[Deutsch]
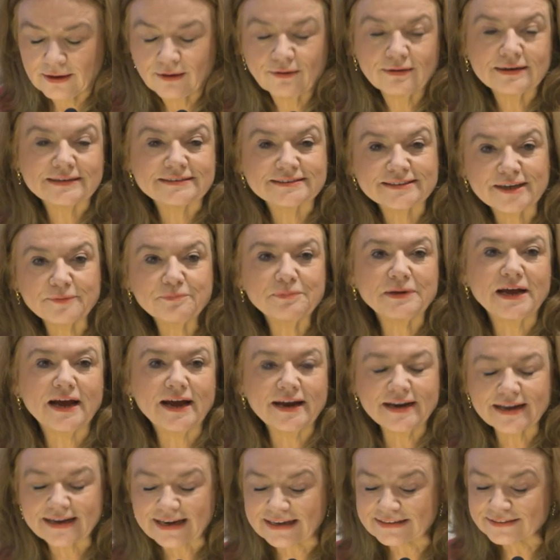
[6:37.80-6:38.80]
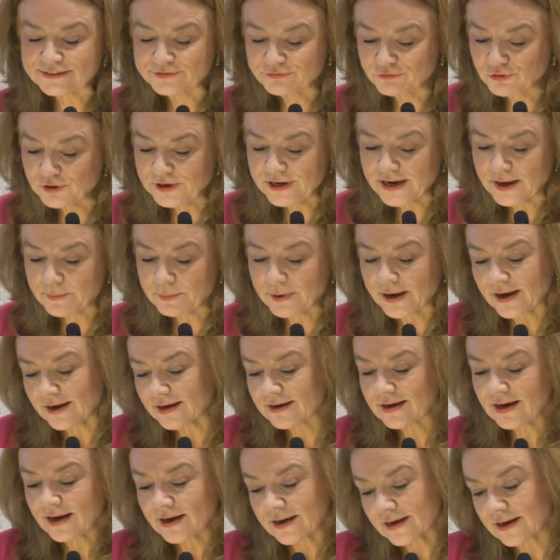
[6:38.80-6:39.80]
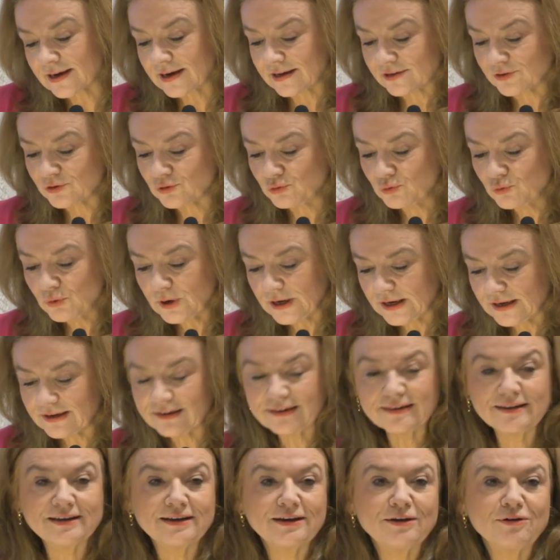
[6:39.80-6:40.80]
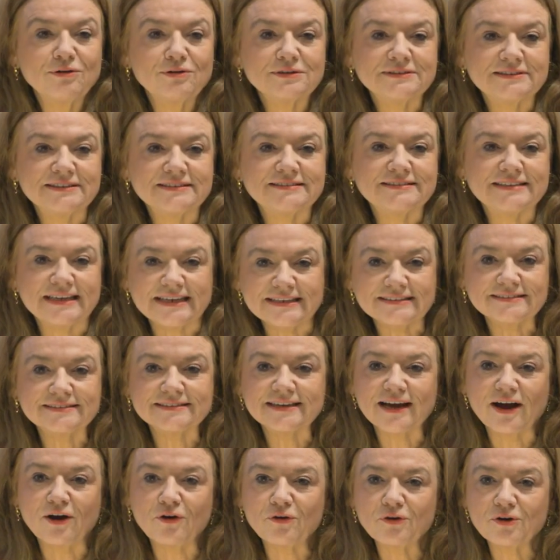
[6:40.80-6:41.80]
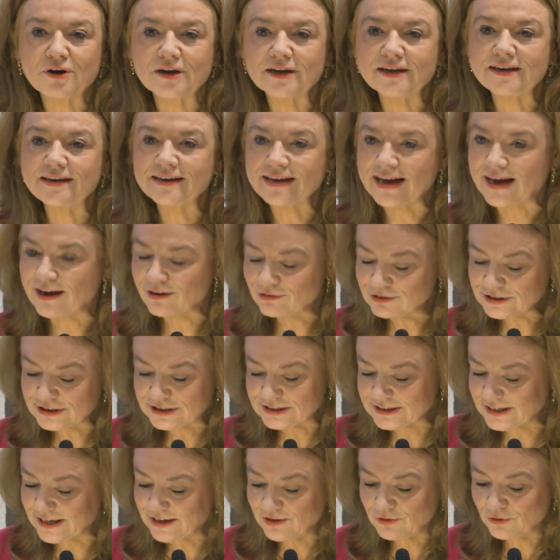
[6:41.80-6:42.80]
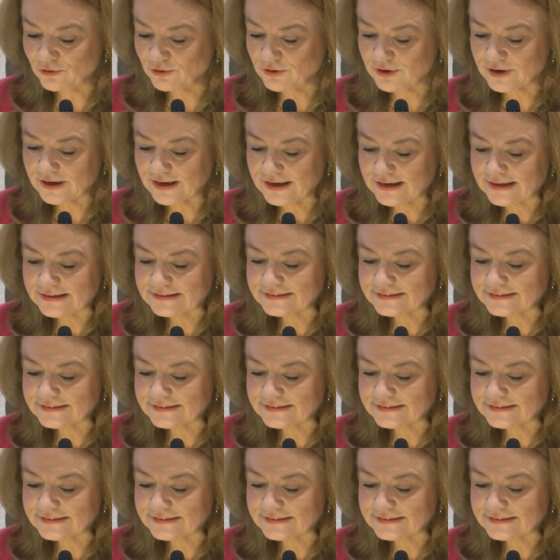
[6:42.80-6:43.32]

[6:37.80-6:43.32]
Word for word: Und es gibt da eine ganz wunderbare Karikatur und Sie sehen sie auch in der Ausstellung.